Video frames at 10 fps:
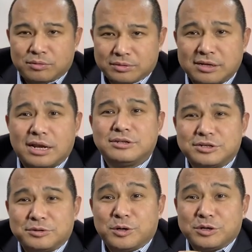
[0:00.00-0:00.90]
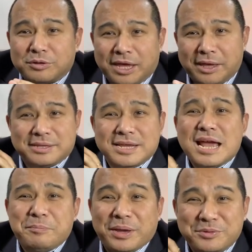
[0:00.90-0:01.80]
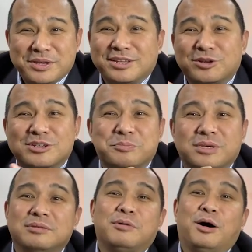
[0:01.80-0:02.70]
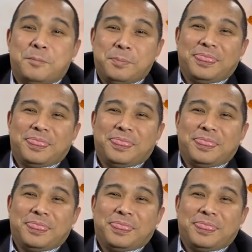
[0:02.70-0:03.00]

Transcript: 当然我给人家培训的都是皮毛，